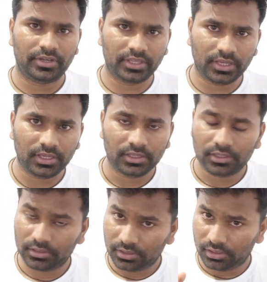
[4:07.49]
ठीक है
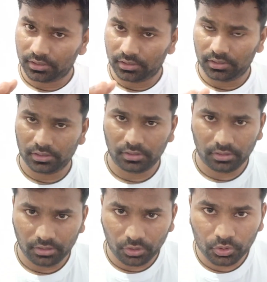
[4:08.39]

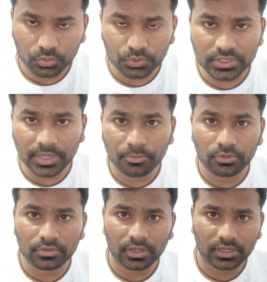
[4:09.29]
और कुछ
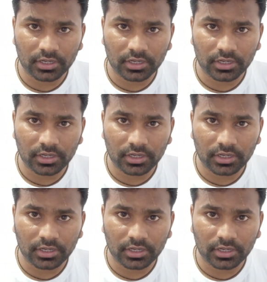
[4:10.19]
आपको